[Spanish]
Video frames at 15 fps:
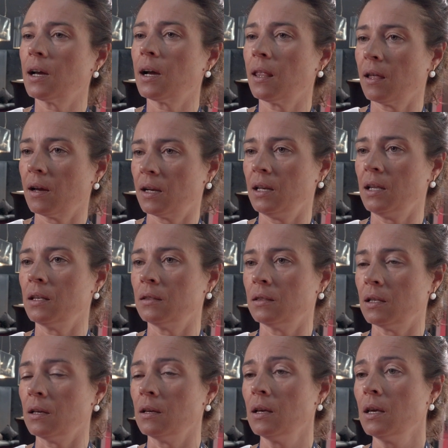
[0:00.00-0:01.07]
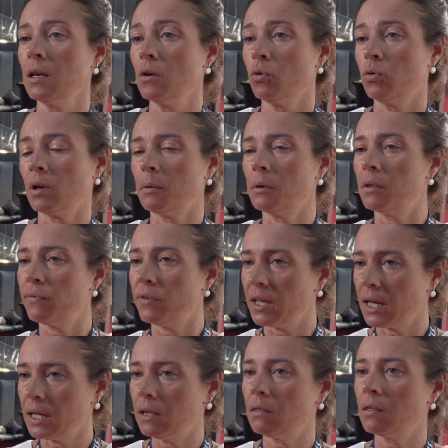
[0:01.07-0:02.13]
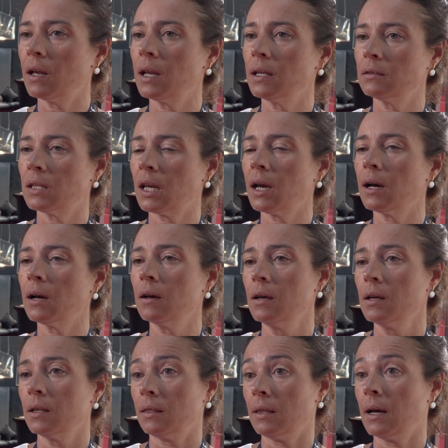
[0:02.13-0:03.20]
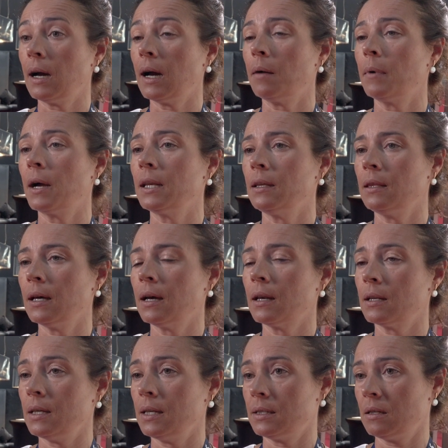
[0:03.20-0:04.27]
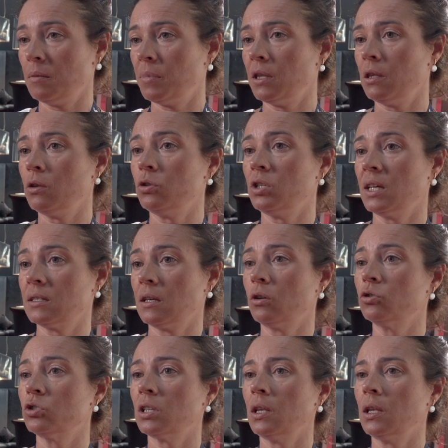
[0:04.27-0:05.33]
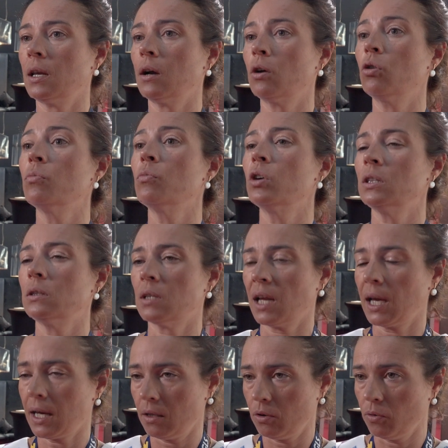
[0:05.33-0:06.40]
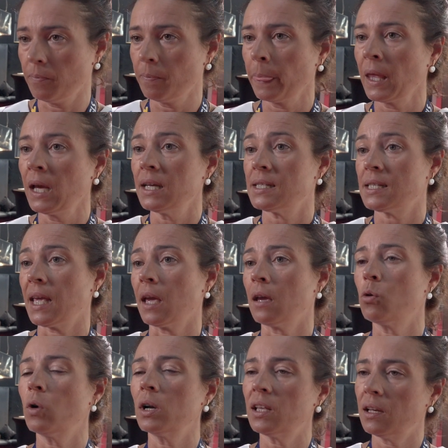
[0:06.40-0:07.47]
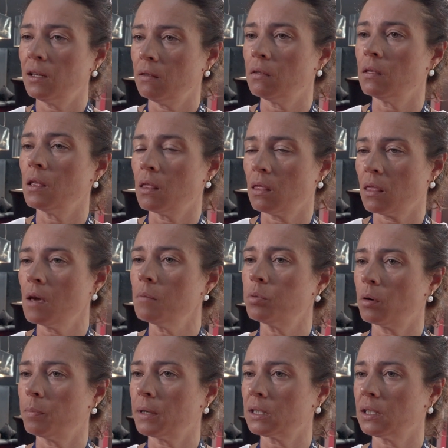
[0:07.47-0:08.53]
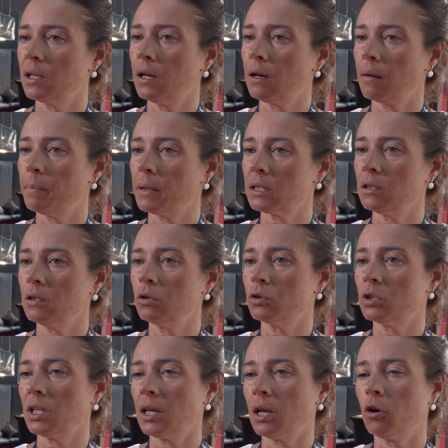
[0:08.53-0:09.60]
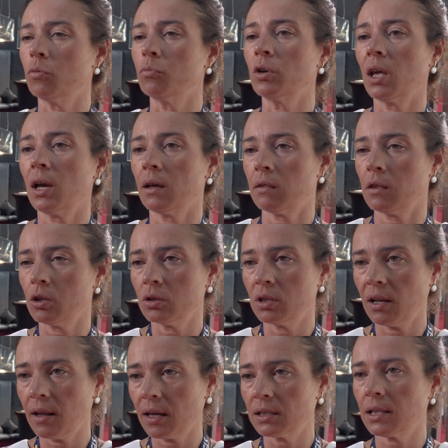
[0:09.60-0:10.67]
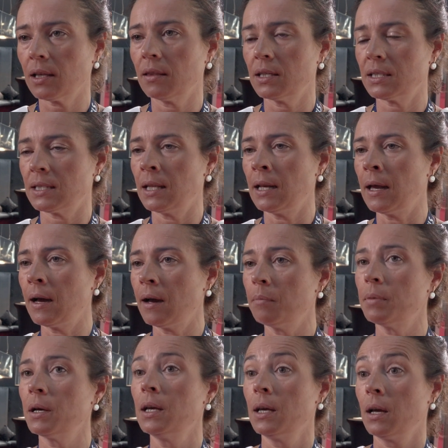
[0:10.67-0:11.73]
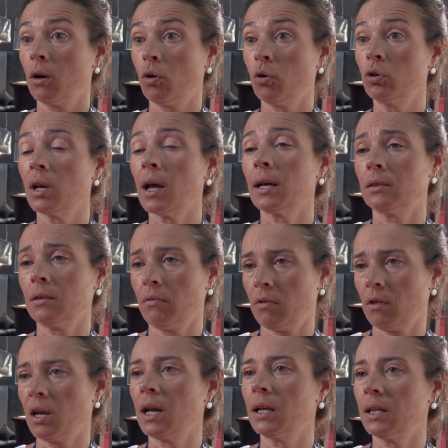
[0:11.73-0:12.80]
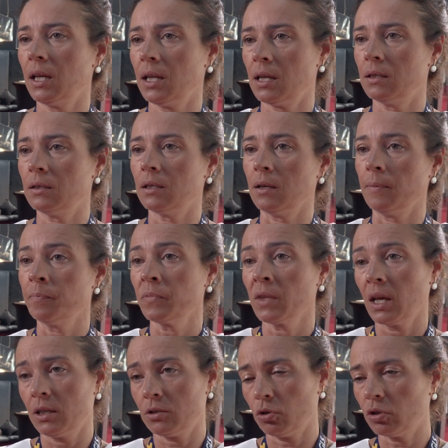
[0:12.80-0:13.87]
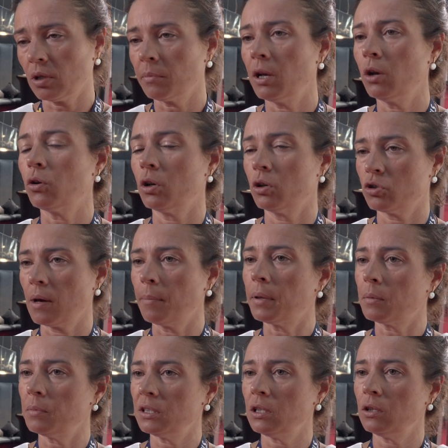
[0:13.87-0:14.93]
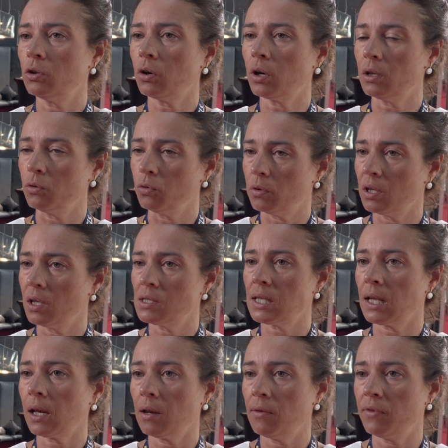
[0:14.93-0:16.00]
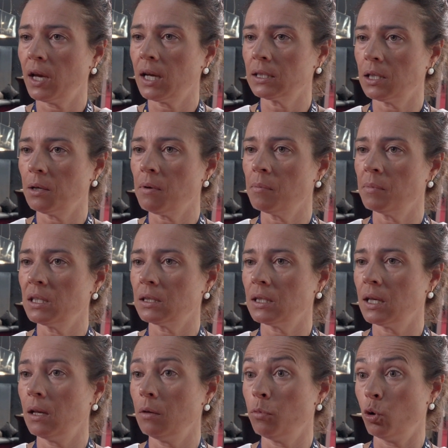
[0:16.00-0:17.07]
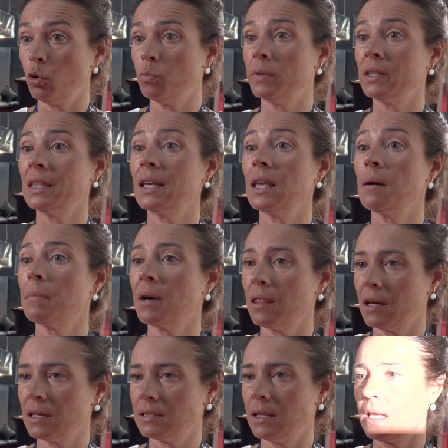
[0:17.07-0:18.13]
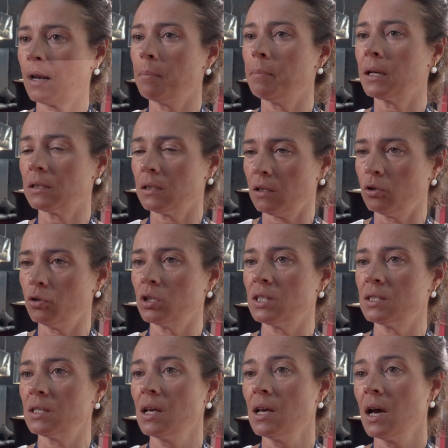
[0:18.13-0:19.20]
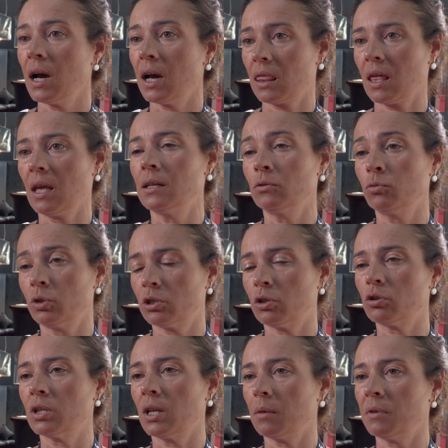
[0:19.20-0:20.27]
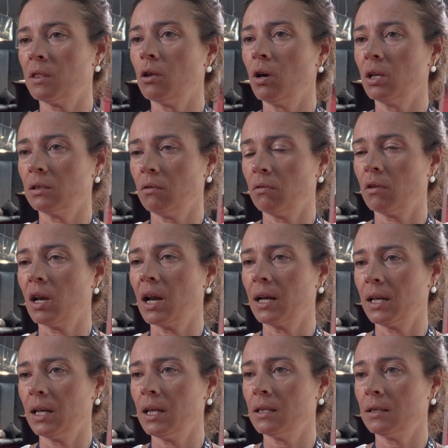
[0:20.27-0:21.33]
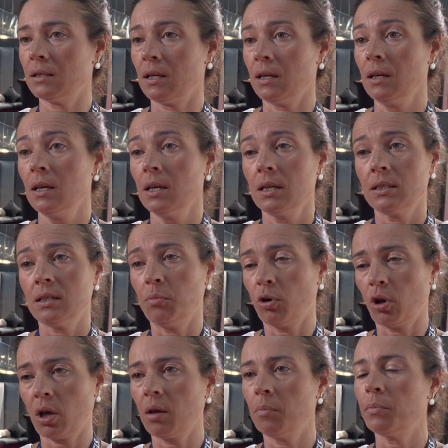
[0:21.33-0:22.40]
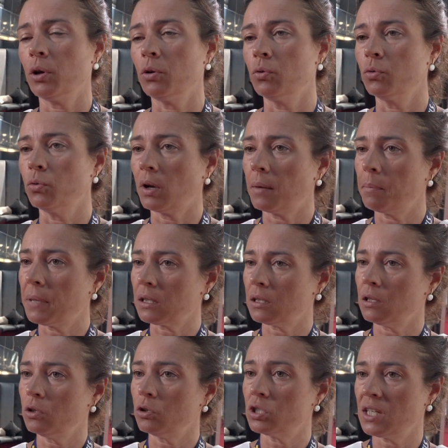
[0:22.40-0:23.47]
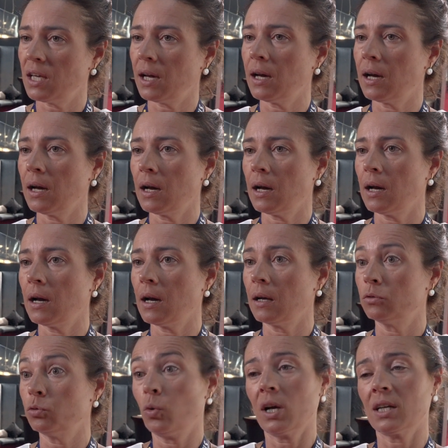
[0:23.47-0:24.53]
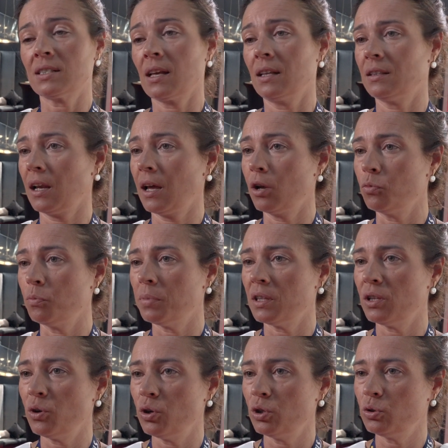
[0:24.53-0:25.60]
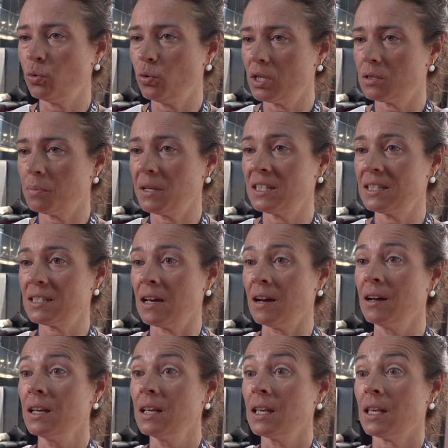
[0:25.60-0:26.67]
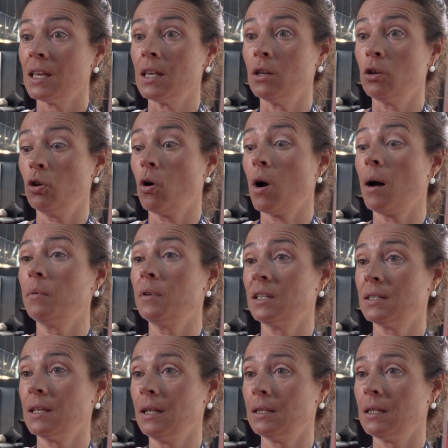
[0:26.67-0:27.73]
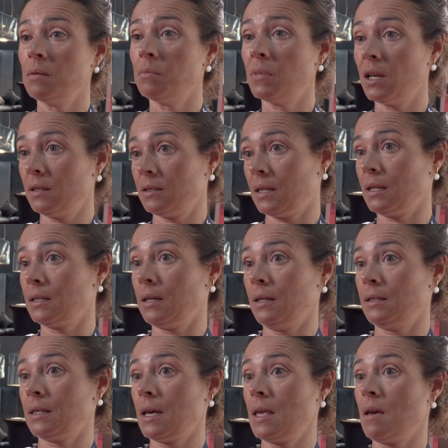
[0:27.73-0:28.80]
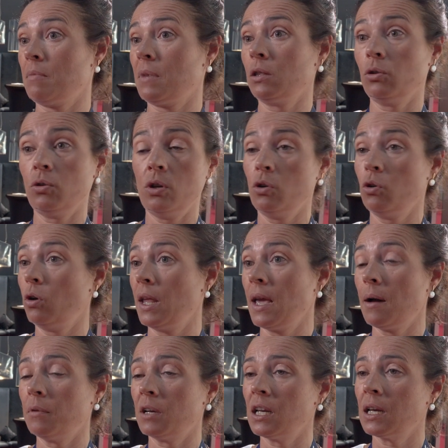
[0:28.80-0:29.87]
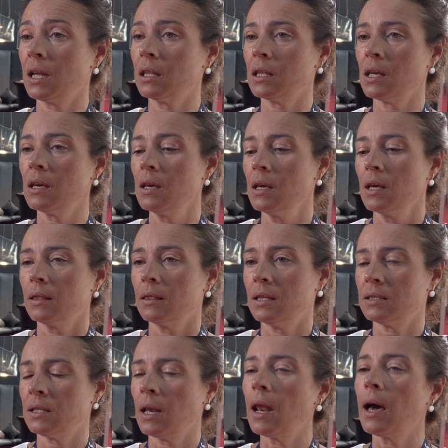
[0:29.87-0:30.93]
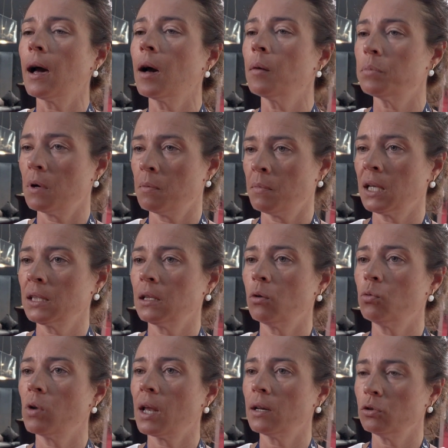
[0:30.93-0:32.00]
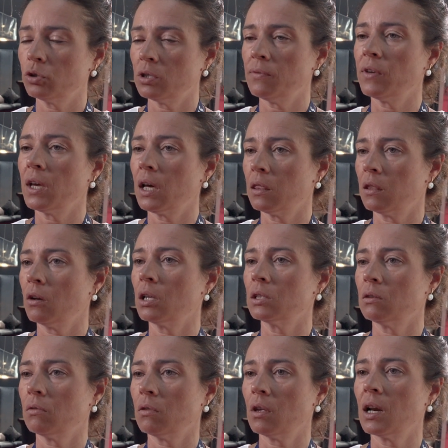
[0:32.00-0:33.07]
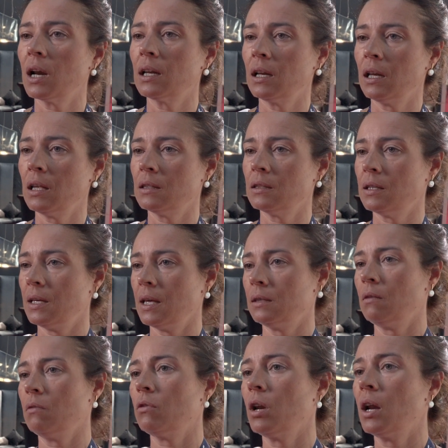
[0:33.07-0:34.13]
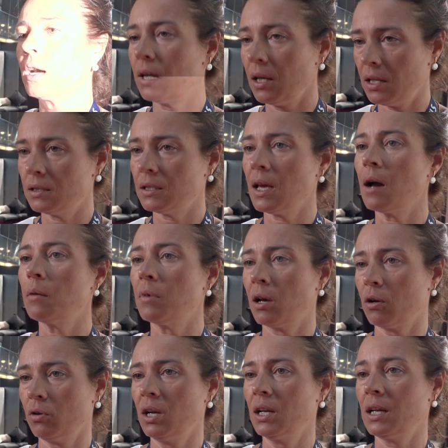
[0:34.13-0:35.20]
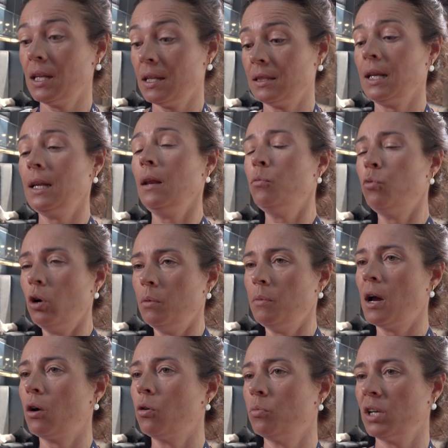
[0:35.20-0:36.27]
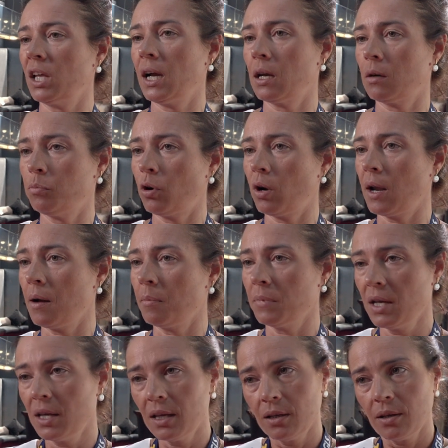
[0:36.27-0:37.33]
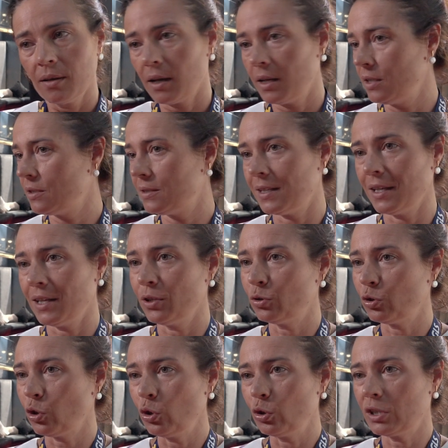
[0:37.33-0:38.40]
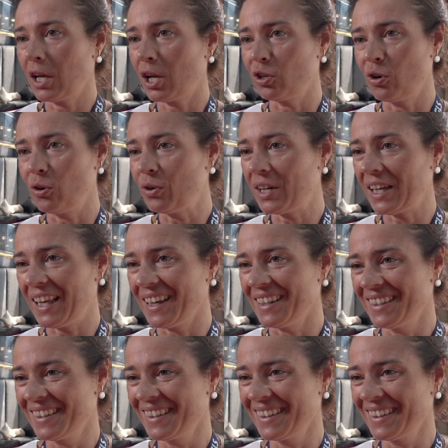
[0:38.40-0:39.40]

en cada cliente. Una vez finaliza la entrega, da a validar y ese pedido ya se considera como entregado. Si hay cualquier incidencia por parte del repartidor, tiene comunicación directa desde la app con atención al cliente. Esto también lo que nos ha permitido reducir significativamente el volumen de llamadas de repartidores hacia nuestro servicio de atención al cliente. Si, por ejemplo, un repartidor llega a tu casa a entregar un pedido de tu despensa y no abres el timbre, está, llamando y no le abre nadie, desde la app manda una notificación atención al cliente y atención al cliente habla con el cliente y le vuelve a comunicar por la app. Es eh, todo tecnología.